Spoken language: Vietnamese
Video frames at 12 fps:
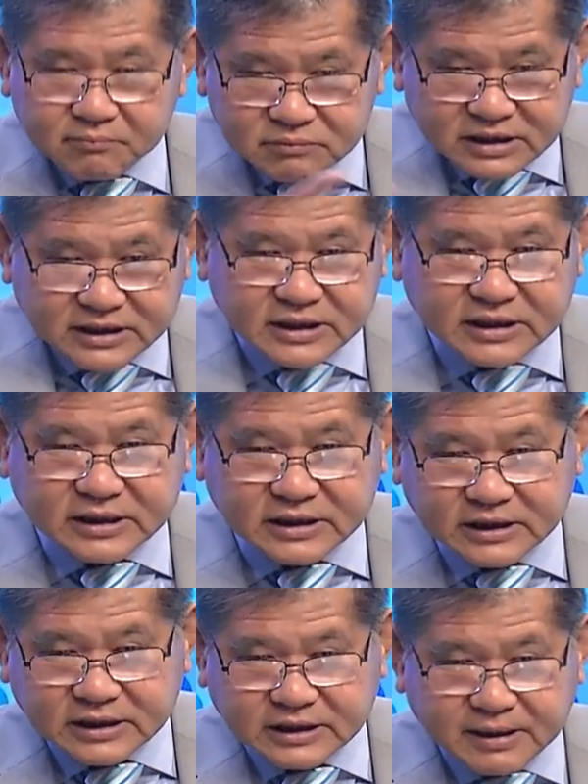
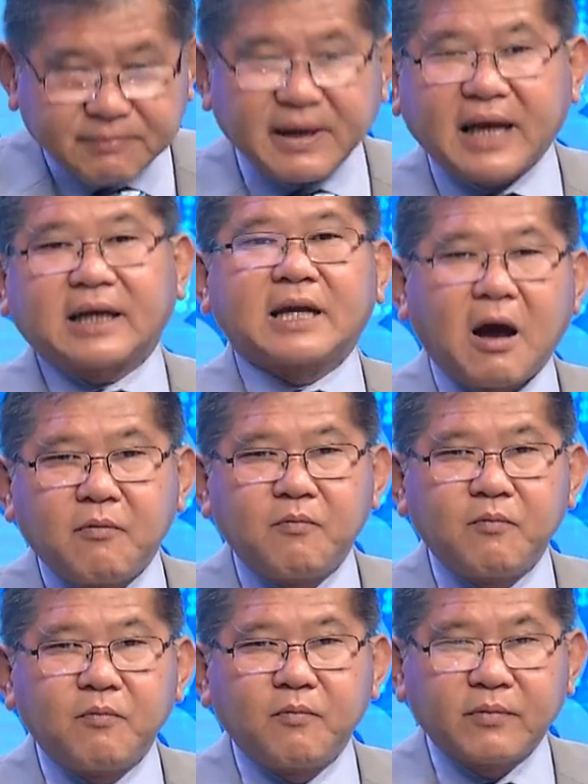sắp đặt hay không
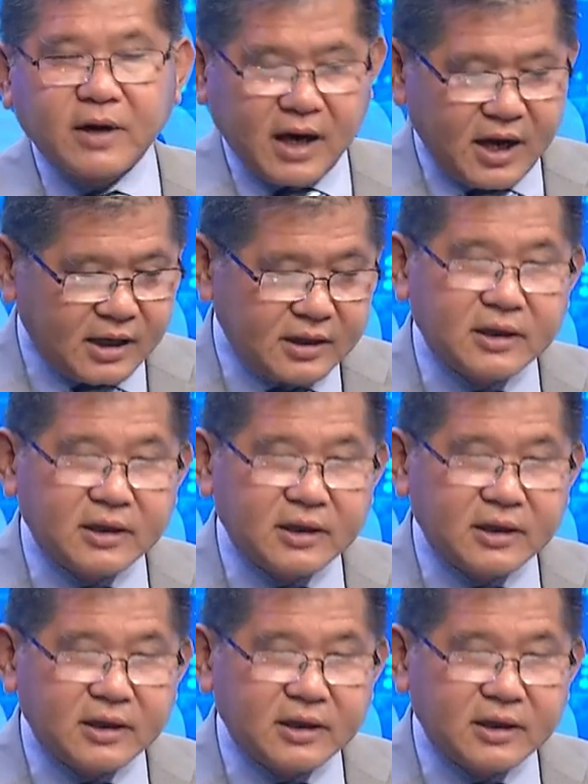đó.